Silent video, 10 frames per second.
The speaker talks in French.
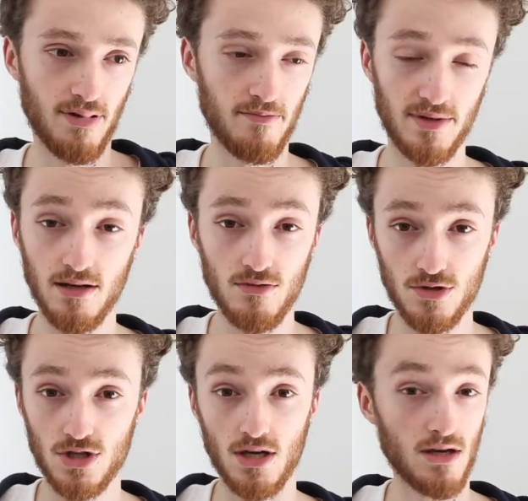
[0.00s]
pas bien
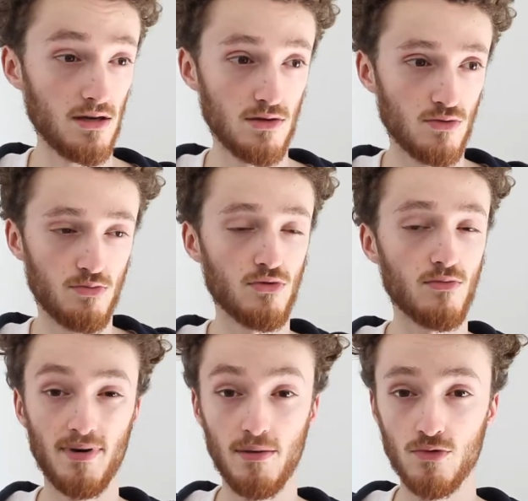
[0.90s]
le gérer, ne
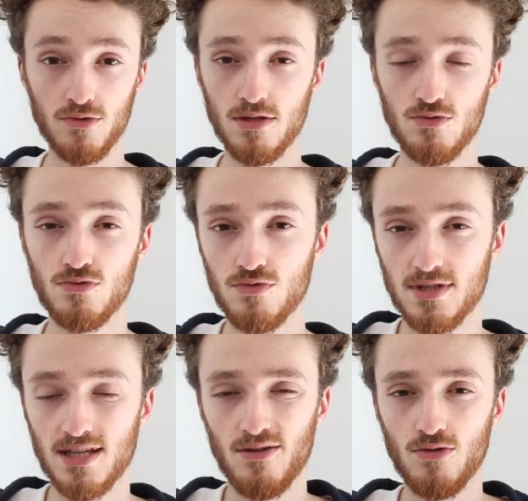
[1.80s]
pourront pas monter du tout
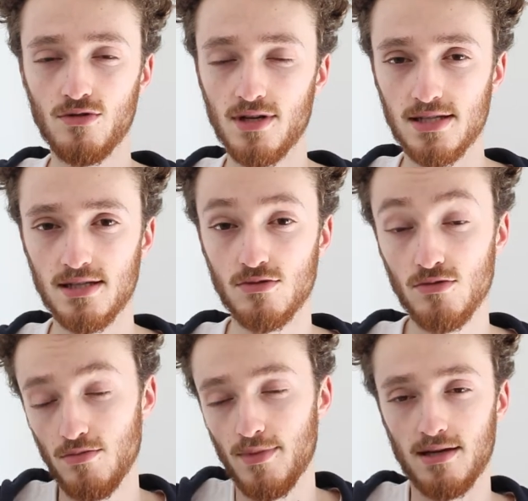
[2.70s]
très haut dans les
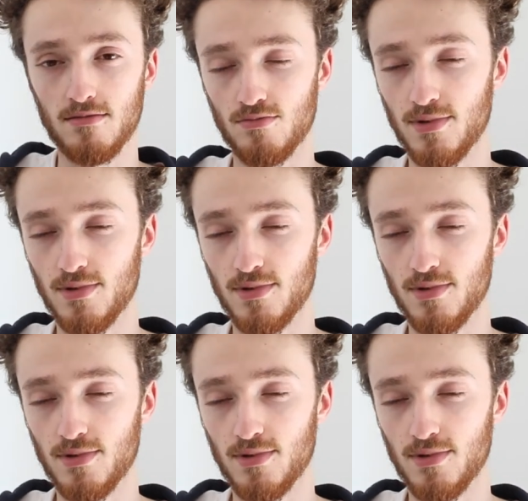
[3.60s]
ISO, bah,